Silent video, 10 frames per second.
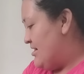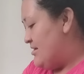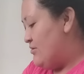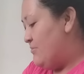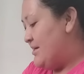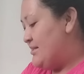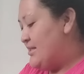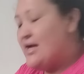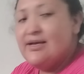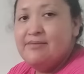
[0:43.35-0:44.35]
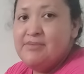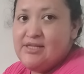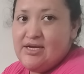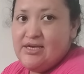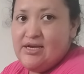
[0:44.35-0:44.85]
lo mandé a que me
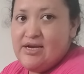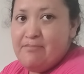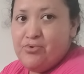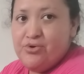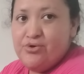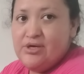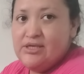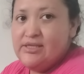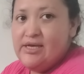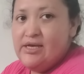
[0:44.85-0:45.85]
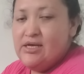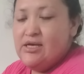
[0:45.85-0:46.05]
trajera pollo, gente,